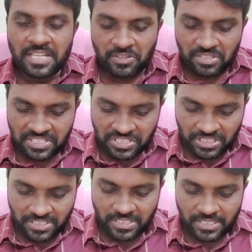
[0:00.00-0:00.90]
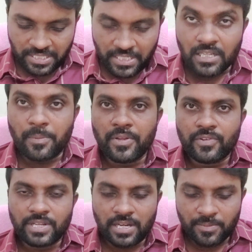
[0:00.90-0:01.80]
లేఖలో చాలా కీలకమైన
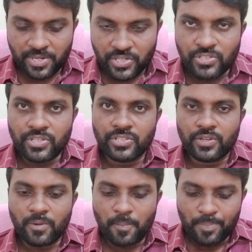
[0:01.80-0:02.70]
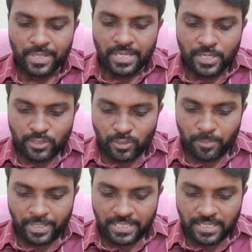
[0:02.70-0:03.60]
విషయాలే మెన్షన్ చేశారు
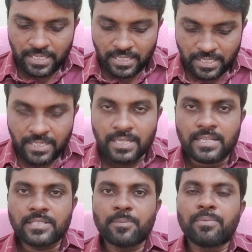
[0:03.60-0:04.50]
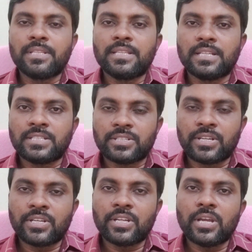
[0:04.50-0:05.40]
ఇందులో ప్రధానంగా ఈయన చెప్పింది ఏంటి
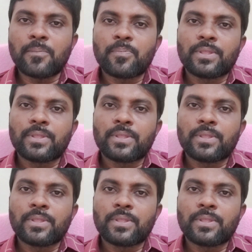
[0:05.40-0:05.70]
అంటే